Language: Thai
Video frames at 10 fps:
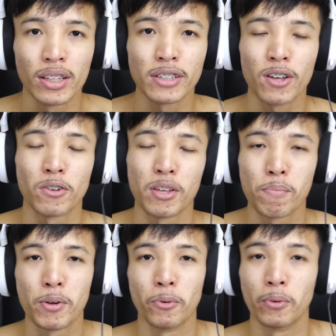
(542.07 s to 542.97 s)
ทั้งสองสี
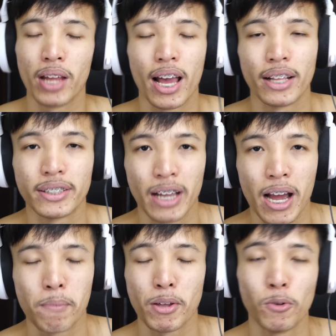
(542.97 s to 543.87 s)
ผิวเนี่ยจะ
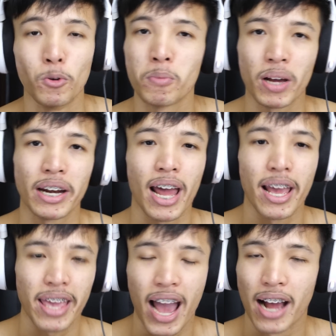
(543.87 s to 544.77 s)
มาอยู่ร่วมกันได้
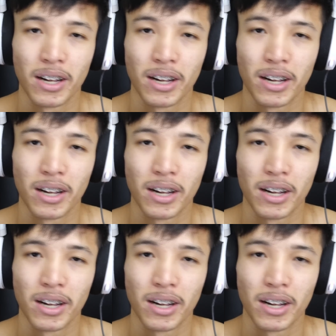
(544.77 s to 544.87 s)
อย่า